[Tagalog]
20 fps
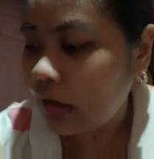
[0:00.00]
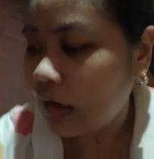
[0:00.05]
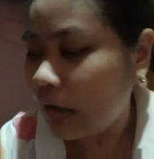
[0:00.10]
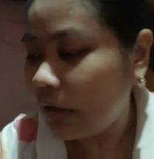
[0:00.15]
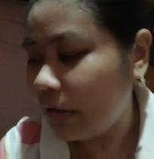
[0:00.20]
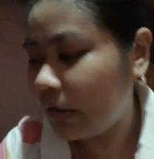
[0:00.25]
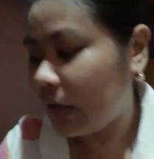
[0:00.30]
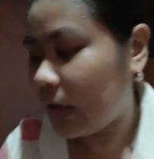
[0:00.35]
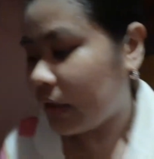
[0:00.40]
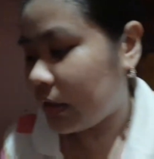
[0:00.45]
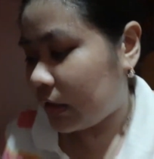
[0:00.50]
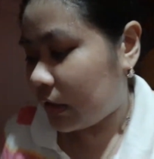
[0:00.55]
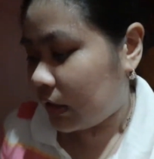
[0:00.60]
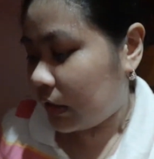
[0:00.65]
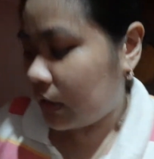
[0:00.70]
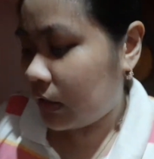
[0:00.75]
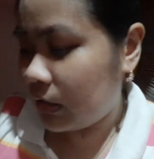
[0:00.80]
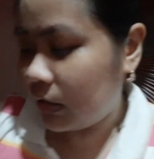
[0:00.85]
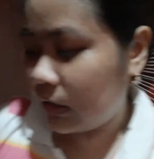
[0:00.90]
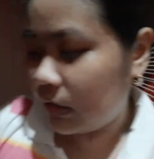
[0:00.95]
ano yan,
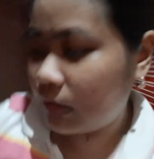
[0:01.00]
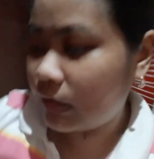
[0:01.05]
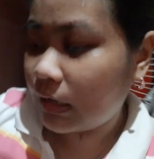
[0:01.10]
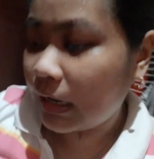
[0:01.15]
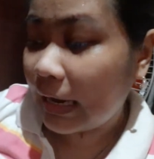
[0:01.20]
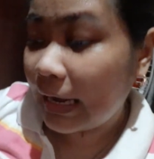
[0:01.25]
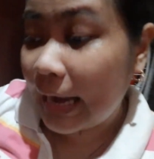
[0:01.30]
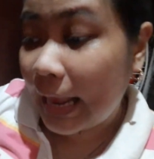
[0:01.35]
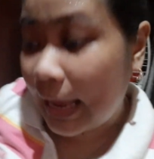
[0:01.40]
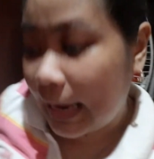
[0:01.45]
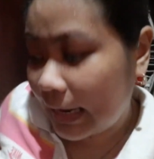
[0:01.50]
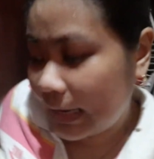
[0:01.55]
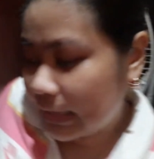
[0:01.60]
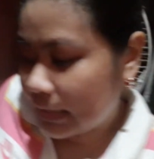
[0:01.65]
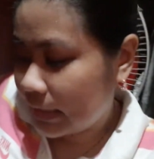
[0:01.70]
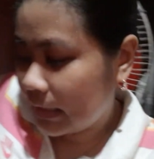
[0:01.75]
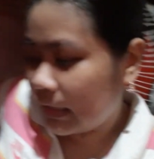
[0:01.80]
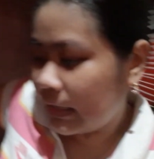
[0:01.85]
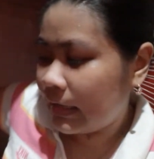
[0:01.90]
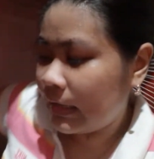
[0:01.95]

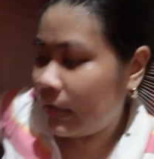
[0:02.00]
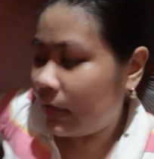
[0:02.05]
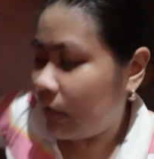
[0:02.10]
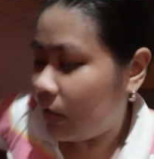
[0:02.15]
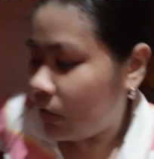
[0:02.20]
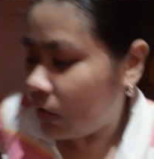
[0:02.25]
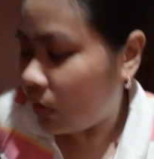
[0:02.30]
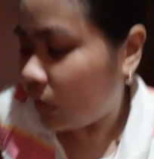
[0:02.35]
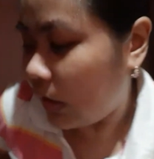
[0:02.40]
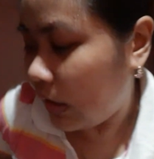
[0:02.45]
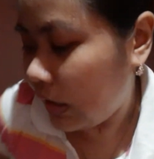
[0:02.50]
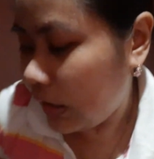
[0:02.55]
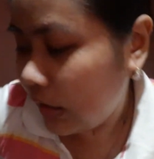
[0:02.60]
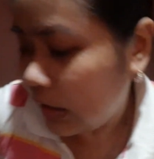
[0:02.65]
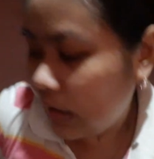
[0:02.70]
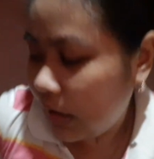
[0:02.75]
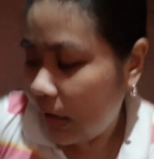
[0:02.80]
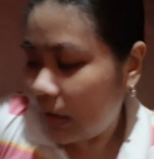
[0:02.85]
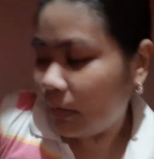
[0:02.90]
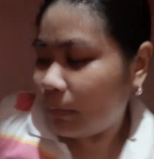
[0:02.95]
kailangan.
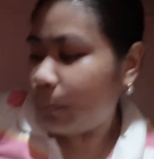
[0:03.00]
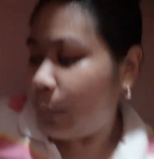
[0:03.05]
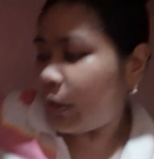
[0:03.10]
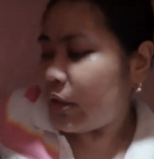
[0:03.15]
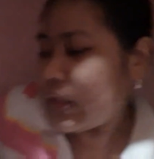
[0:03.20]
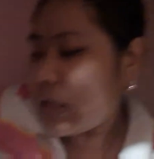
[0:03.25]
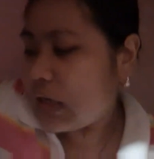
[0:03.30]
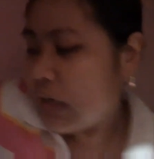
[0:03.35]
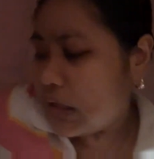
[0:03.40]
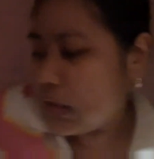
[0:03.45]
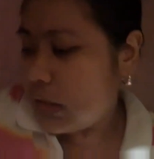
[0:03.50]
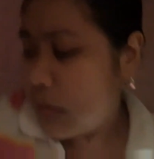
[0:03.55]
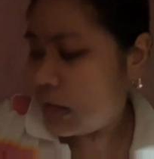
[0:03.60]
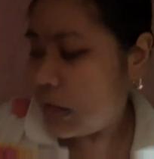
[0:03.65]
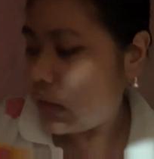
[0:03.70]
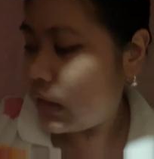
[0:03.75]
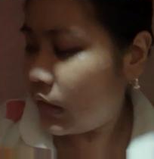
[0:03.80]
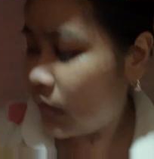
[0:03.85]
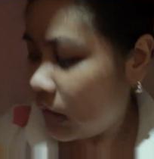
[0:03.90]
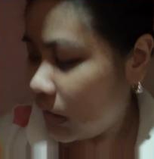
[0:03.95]
At uh, pwede
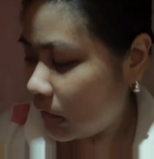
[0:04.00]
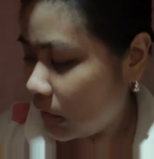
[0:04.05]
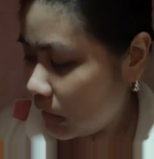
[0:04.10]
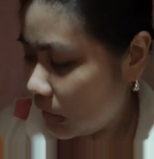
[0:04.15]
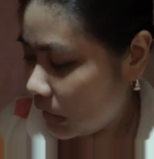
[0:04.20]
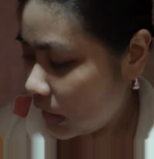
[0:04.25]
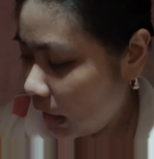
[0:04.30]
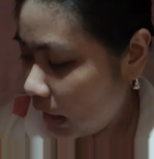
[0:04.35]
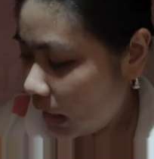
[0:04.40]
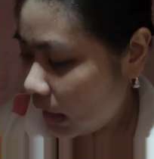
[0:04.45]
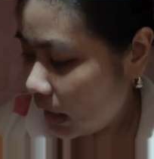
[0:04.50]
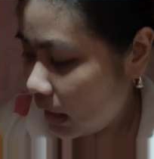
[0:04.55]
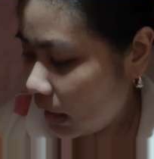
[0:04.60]
rin na